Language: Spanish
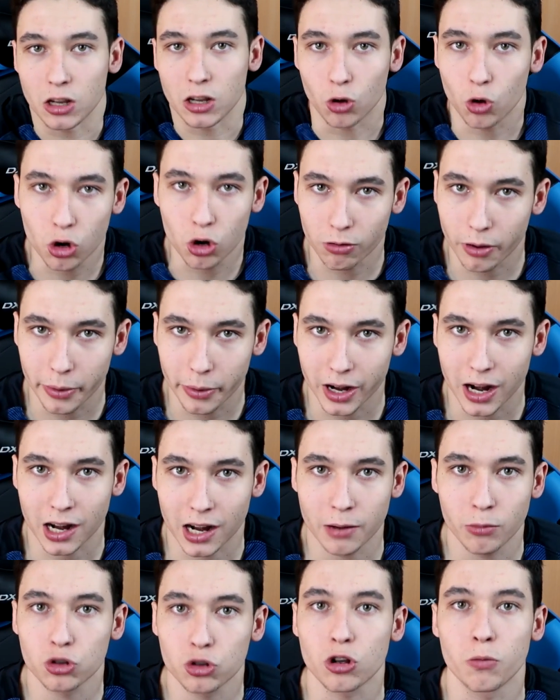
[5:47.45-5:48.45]
ninguno va a ver
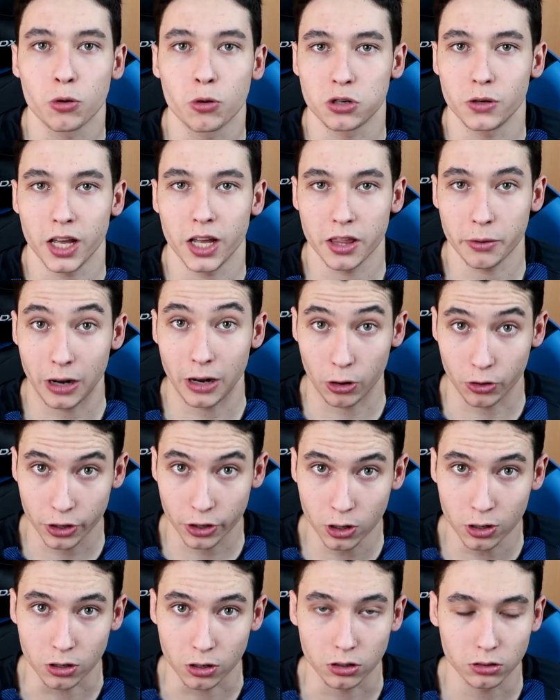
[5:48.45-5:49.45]
a Ramos con posibilidad de Balón
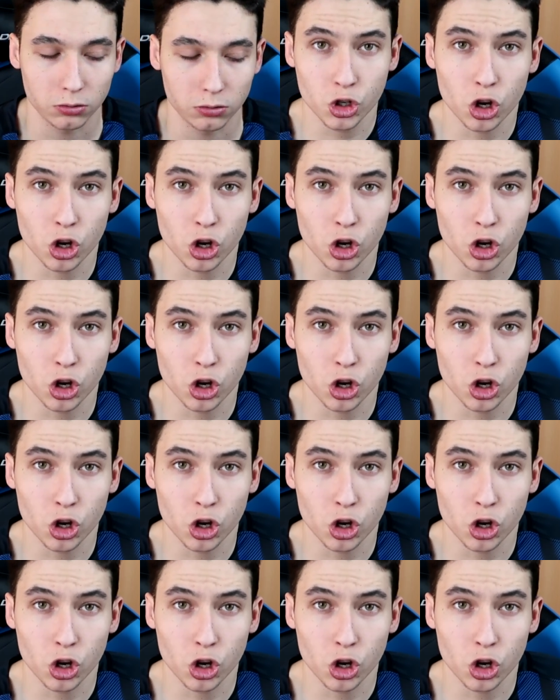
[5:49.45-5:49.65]
de Oro.